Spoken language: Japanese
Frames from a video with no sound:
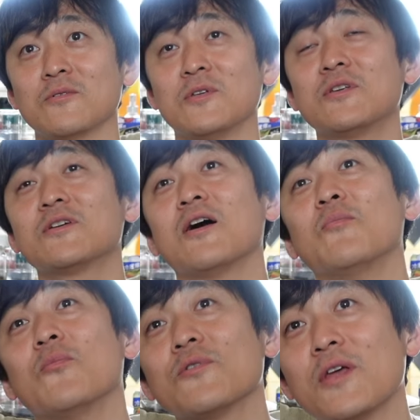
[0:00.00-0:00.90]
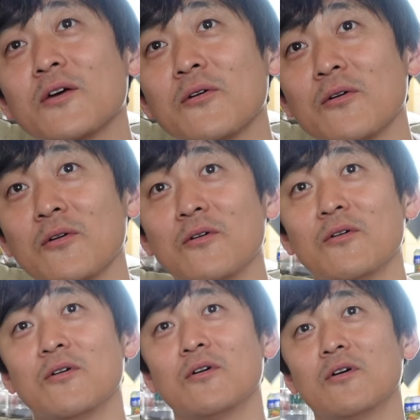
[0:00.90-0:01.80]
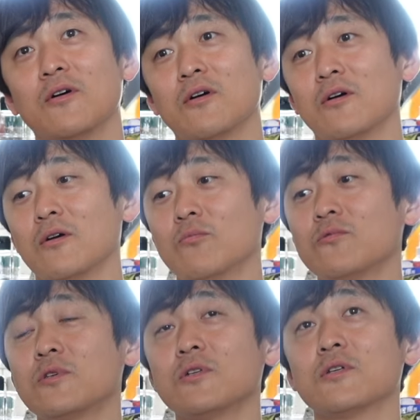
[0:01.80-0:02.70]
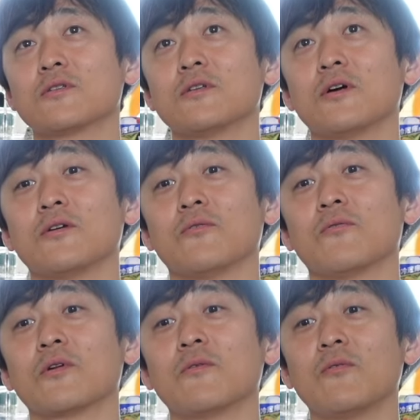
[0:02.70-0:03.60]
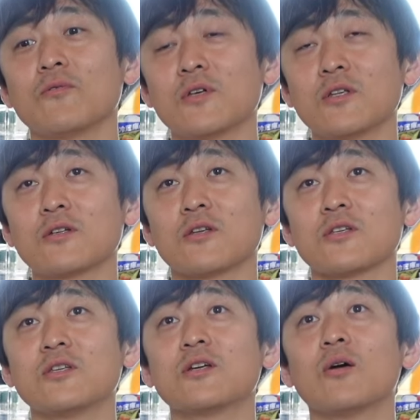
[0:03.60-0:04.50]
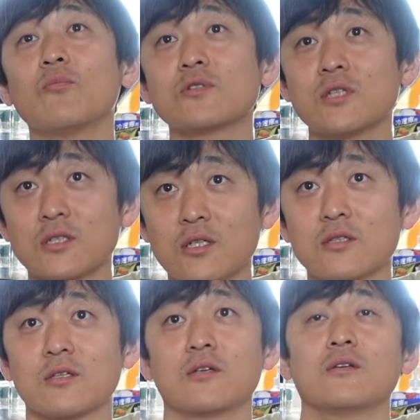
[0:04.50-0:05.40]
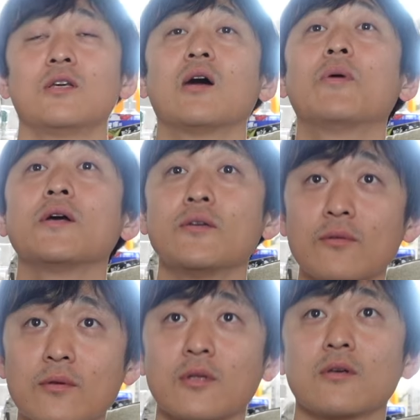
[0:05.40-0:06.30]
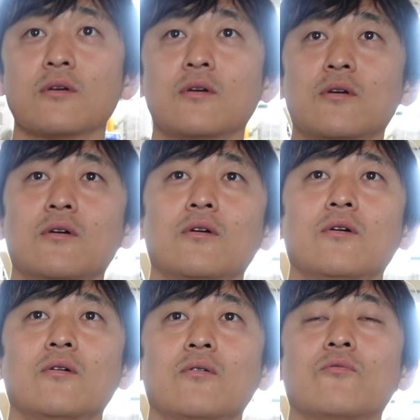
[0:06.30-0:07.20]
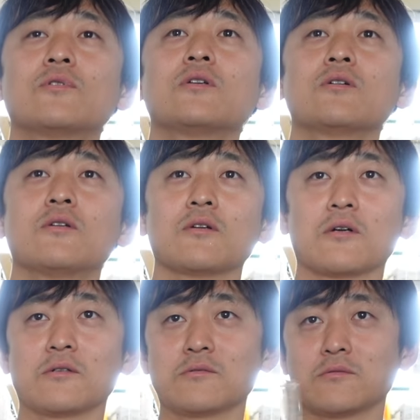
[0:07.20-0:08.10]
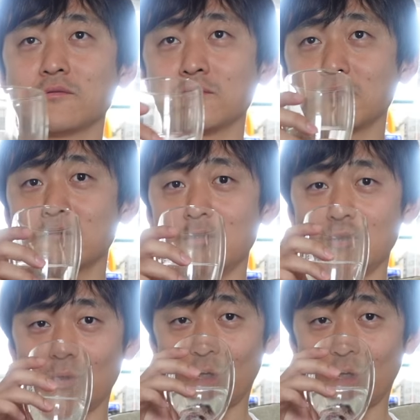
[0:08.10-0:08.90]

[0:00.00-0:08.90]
危機感持てよ30に向きになってる向きになってないよ俺は教えてあげてない危機感持ちなさいってやばいよって教えてあげてんだからね